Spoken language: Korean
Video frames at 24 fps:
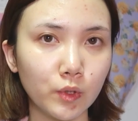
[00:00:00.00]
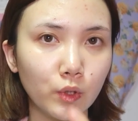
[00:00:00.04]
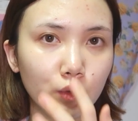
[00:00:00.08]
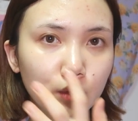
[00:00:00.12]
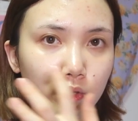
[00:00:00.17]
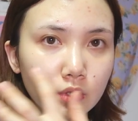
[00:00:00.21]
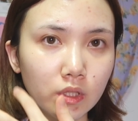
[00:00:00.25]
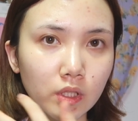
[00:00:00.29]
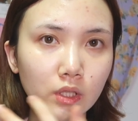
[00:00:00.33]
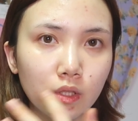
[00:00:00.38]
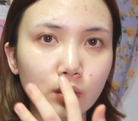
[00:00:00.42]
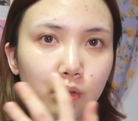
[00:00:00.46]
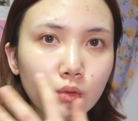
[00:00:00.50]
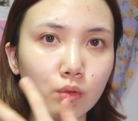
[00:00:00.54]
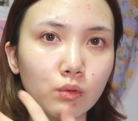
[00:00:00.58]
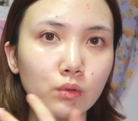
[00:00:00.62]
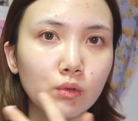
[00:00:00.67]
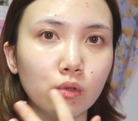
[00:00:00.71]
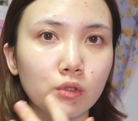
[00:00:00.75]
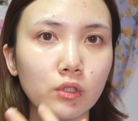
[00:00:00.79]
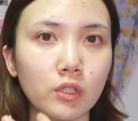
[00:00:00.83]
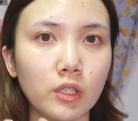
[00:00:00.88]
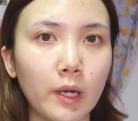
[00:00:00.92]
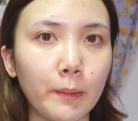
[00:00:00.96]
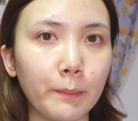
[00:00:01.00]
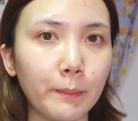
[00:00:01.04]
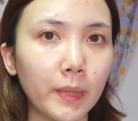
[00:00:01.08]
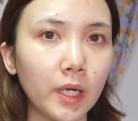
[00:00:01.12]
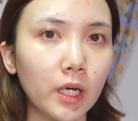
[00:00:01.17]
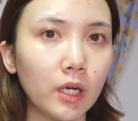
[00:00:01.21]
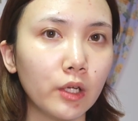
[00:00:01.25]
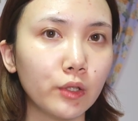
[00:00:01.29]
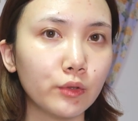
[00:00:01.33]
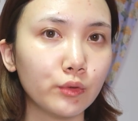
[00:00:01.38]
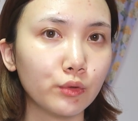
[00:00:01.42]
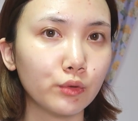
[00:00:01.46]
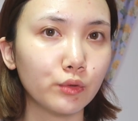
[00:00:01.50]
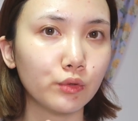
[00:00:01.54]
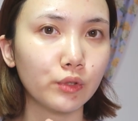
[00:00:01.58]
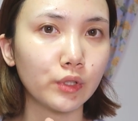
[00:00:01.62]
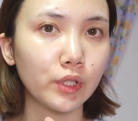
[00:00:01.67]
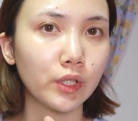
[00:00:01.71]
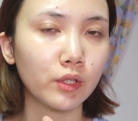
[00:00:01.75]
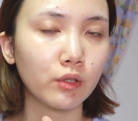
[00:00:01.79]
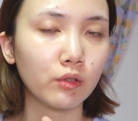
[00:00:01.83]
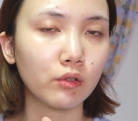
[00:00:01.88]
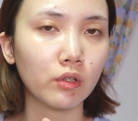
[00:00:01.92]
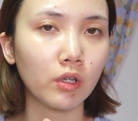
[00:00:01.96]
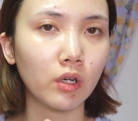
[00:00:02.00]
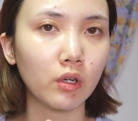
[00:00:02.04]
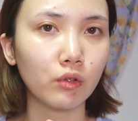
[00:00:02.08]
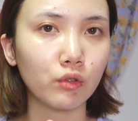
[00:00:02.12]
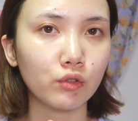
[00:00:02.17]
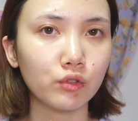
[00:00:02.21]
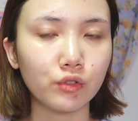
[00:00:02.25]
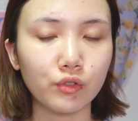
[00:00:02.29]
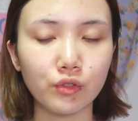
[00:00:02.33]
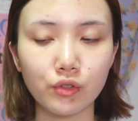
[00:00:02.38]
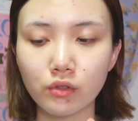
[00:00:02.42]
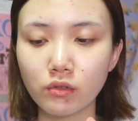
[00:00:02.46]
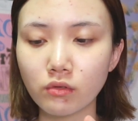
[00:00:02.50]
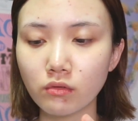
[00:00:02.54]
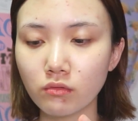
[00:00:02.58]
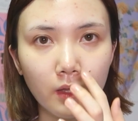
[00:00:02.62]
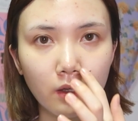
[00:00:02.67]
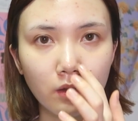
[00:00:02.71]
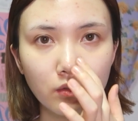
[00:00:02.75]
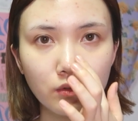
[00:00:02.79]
전체적으로는 안 발라줘도 될 것 같거든요.